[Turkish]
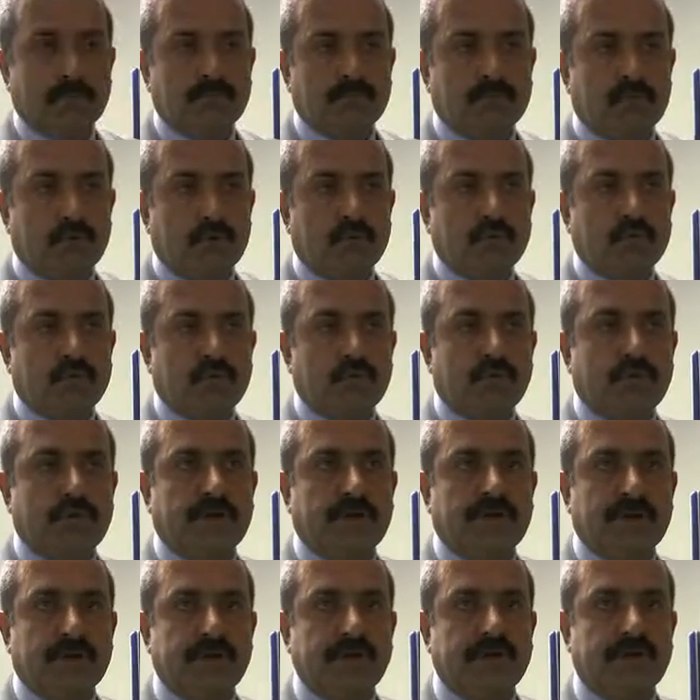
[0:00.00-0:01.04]
Bu
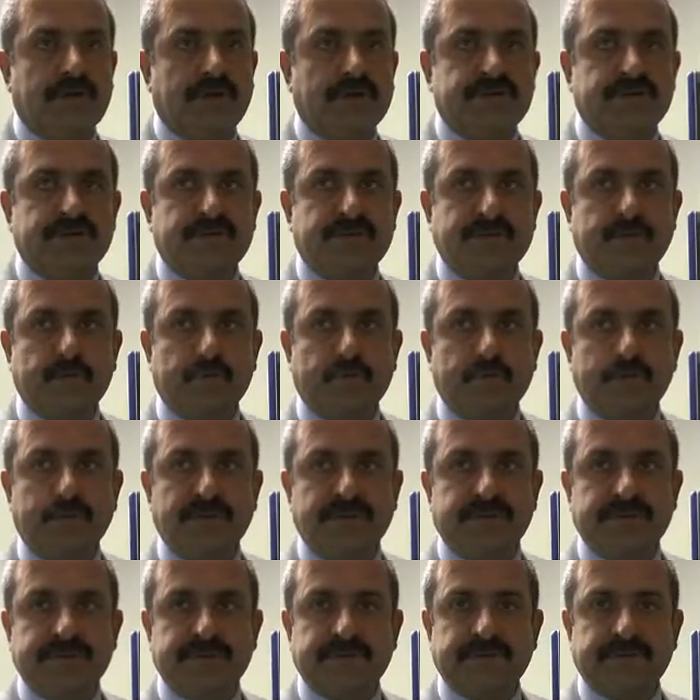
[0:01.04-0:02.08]
Türkiye'de birkaç yerde
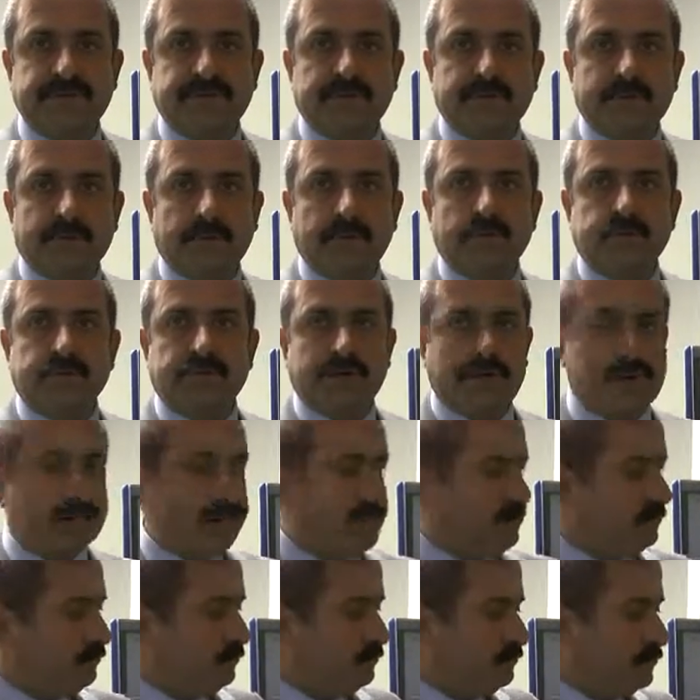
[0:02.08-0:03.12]
olmasına
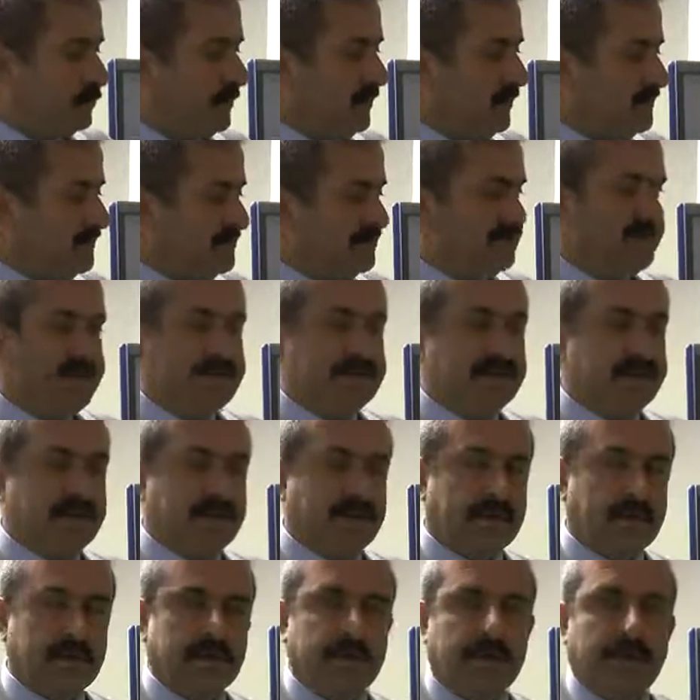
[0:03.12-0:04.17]
müsabit bir de Eskişehir'e
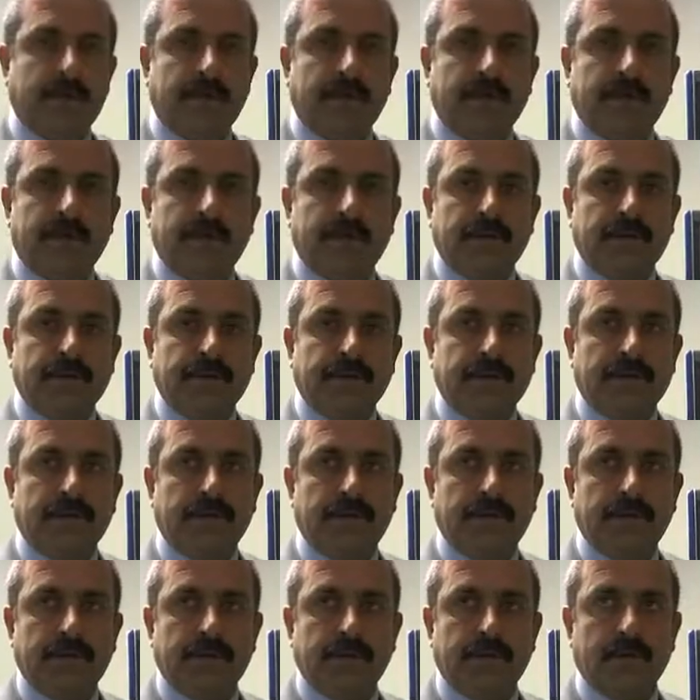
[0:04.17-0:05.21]
e,
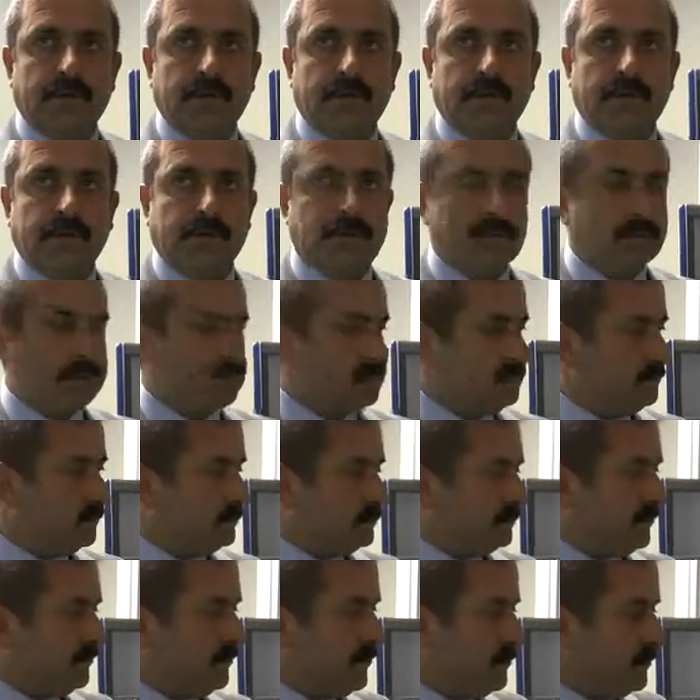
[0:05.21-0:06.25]

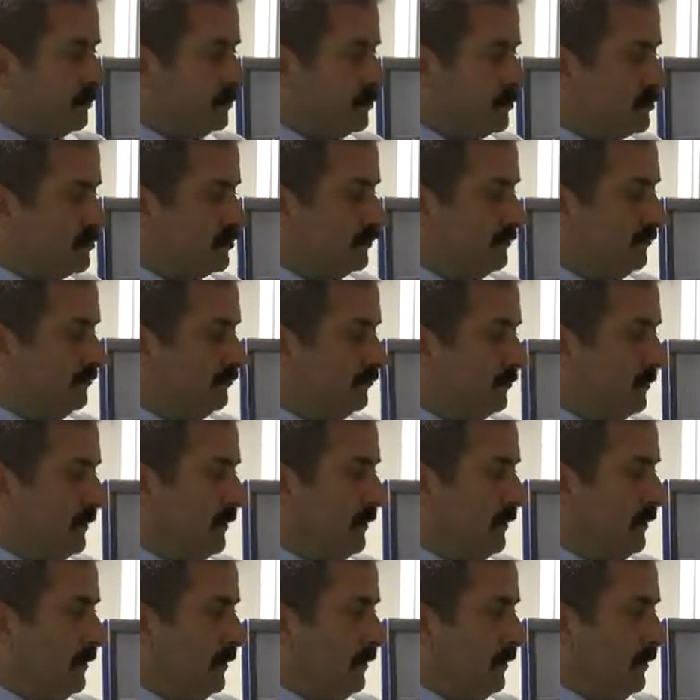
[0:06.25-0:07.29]
verilmiş.
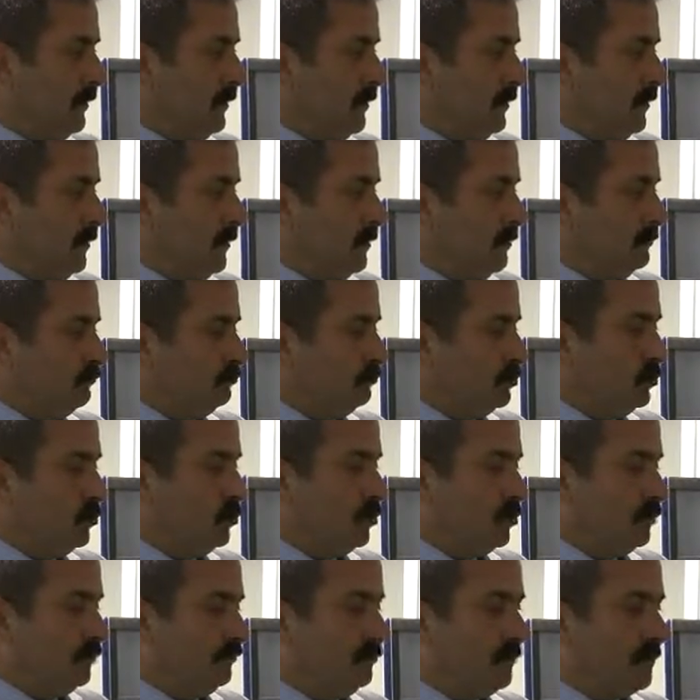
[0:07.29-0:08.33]

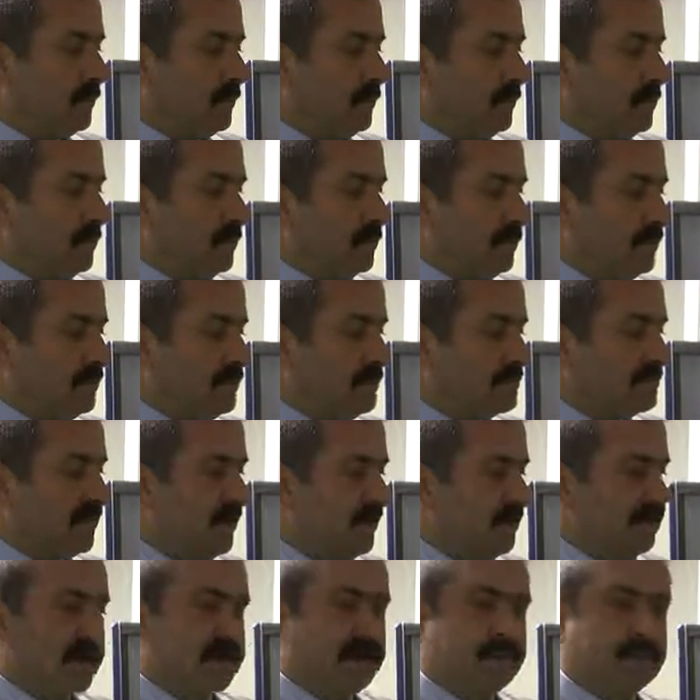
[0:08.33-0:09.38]
Bu
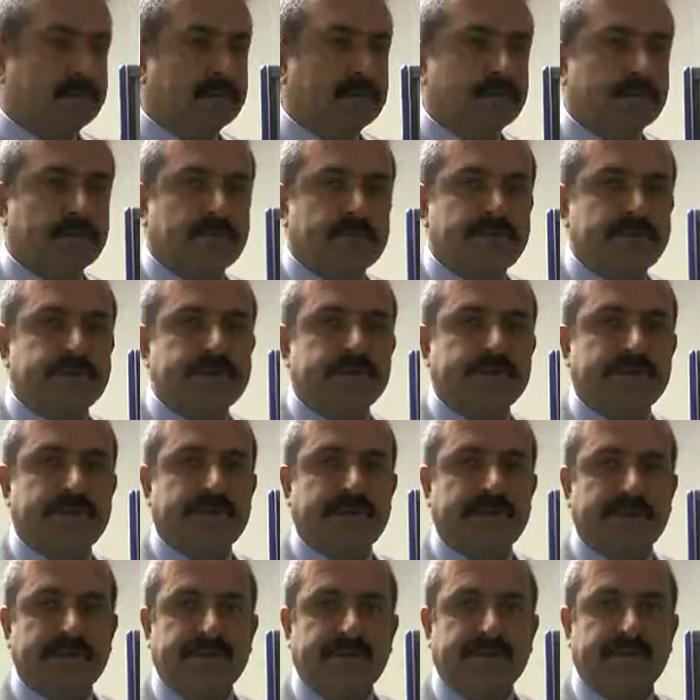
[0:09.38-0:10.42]
insanların,
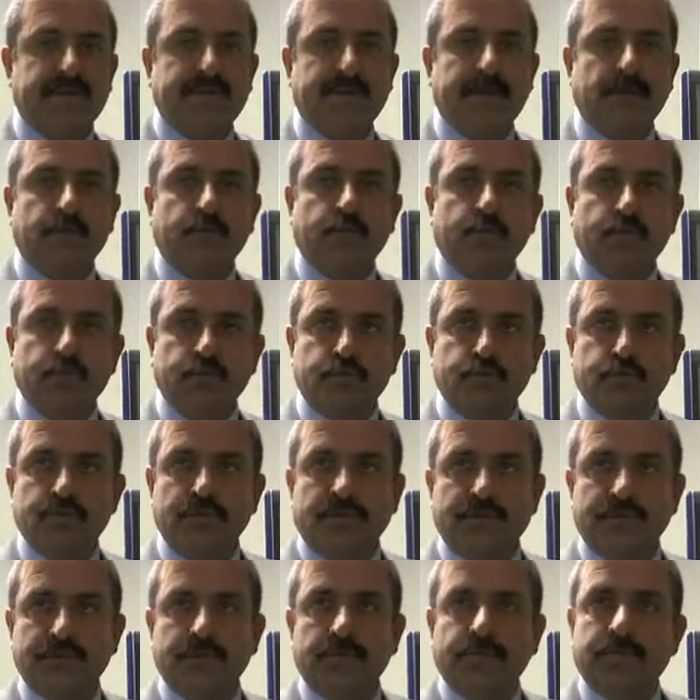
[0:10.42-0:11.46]
kişilerin ya da
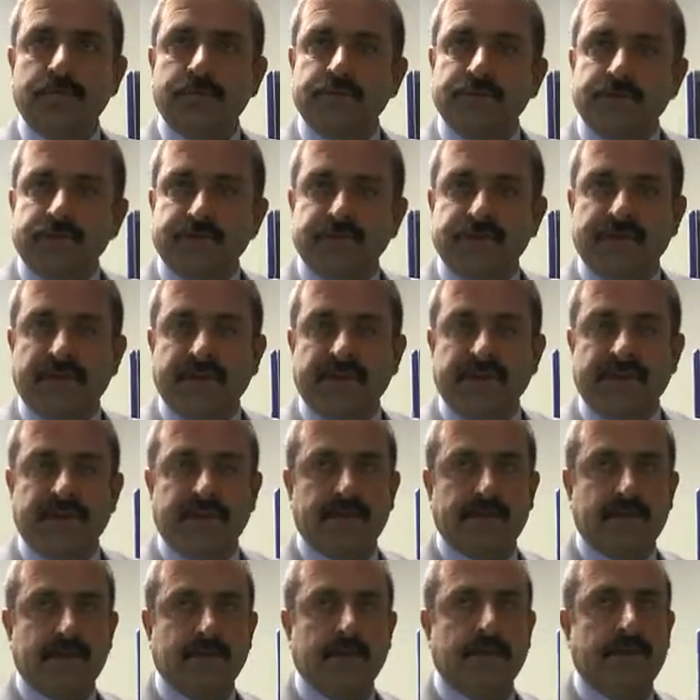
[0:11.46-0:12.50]
kuruluşların,
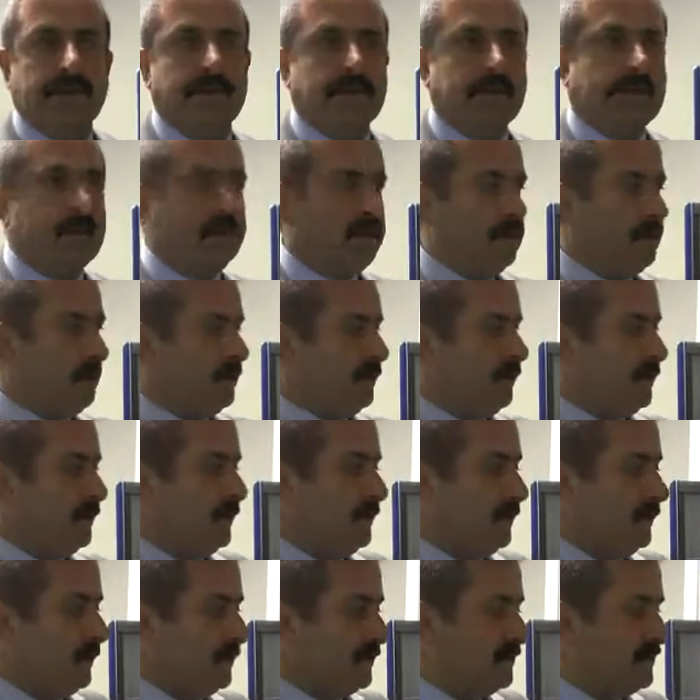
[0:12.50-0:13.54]
şirketlerin
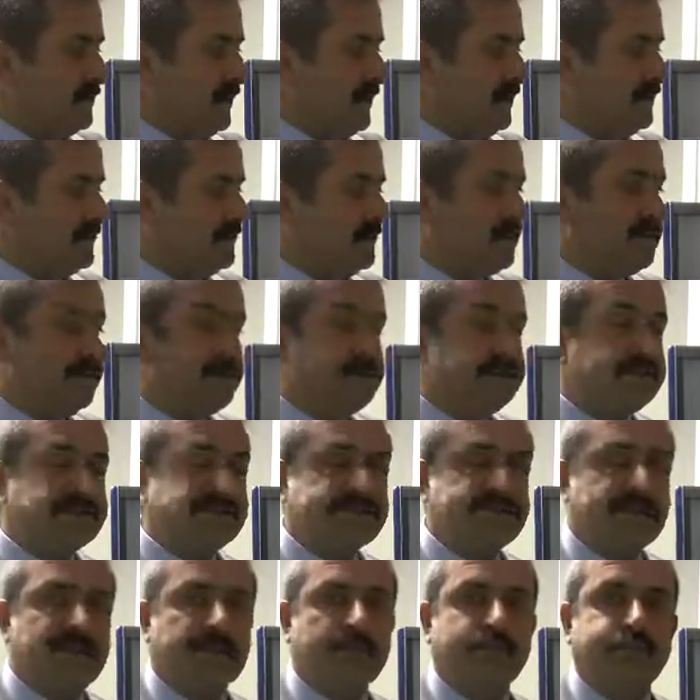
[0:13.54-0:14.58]
e, kendi
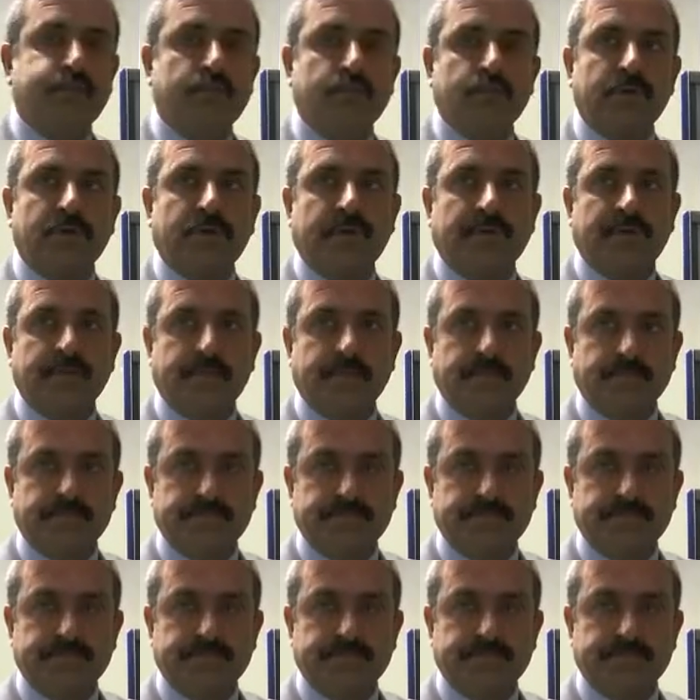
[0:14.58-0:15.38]
kişisel pullarını